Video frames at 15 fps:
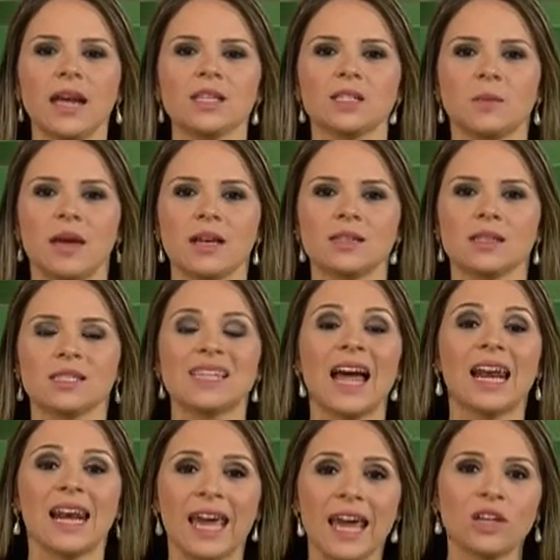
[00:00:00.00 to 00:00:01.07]
três meses da
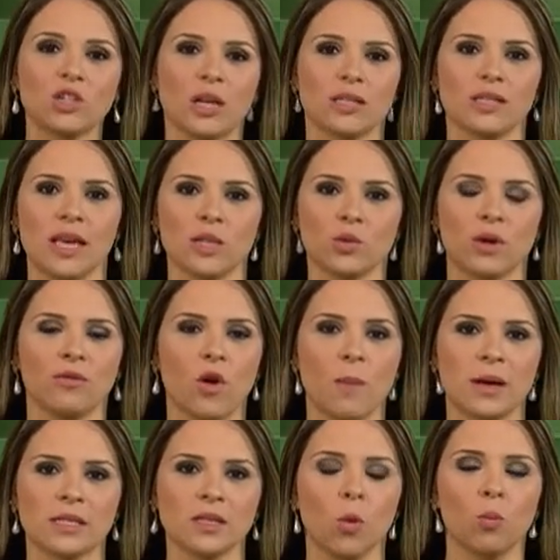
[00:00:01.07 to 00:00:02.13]
Lei de Acesso à
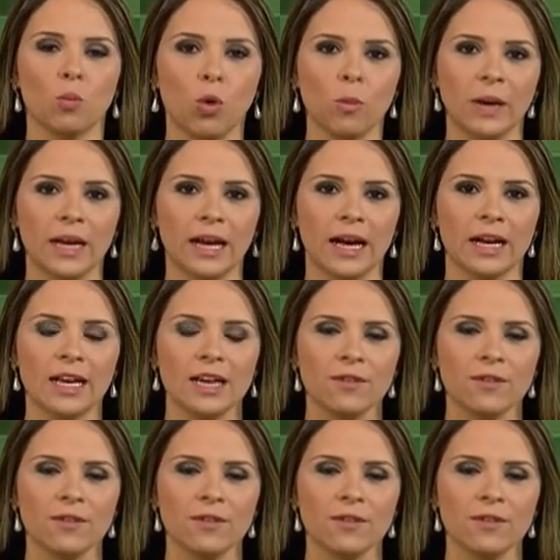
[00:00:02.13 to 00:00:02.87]
Informação Pública,